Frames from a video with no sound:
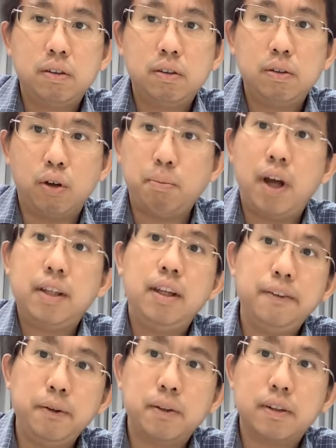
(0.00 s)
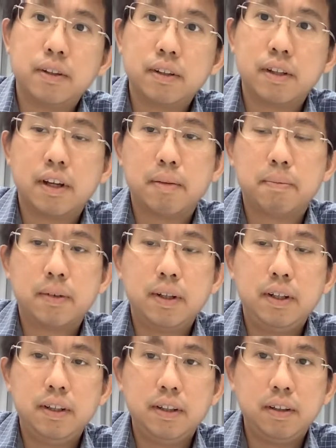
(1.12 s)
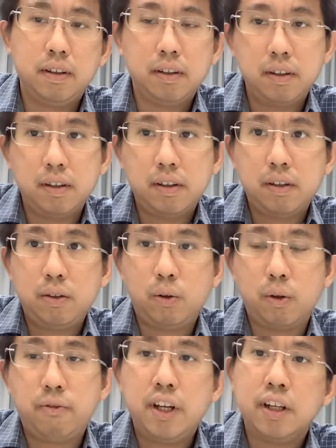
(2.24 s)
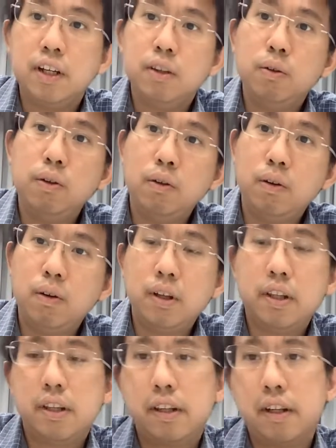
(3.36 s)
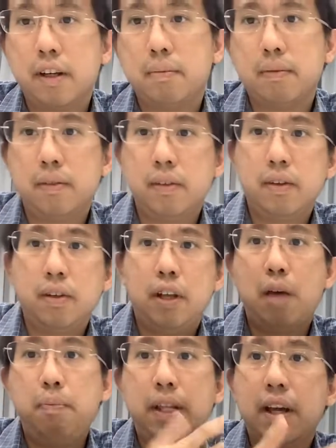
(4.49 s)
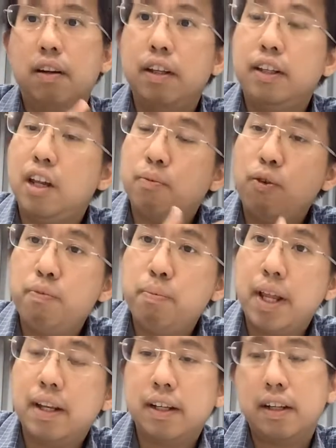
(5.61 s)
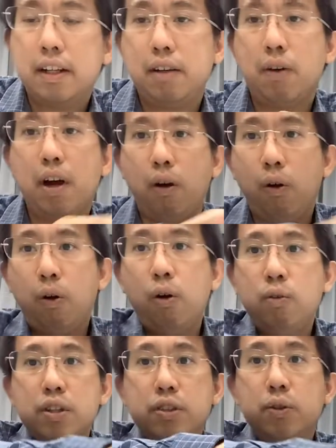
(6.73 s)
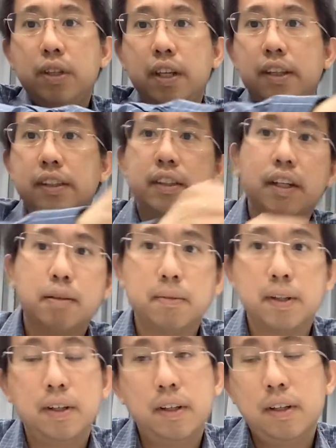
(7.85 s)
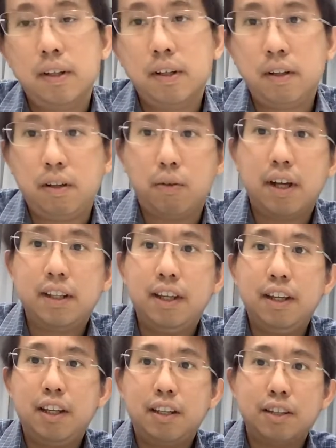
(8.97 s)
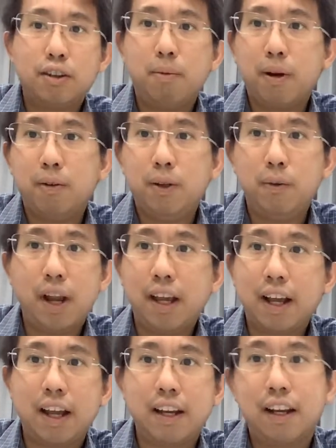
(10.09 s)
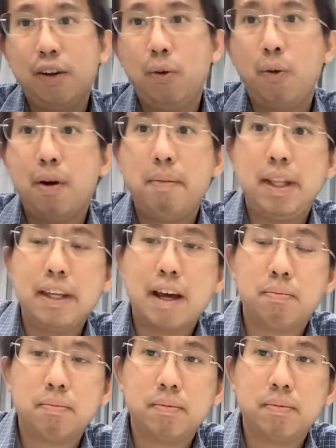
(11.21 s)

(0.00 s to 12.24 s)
ตรวจบ่อยที่สุดนะครับก็คือตรวจ finger to nose นะครับแปิดอั alternate movement หรือว่า overshooting นะครับหรือว่าที่ชอบเอานิ้วไล่กัน แล้วดูความแม่นยำ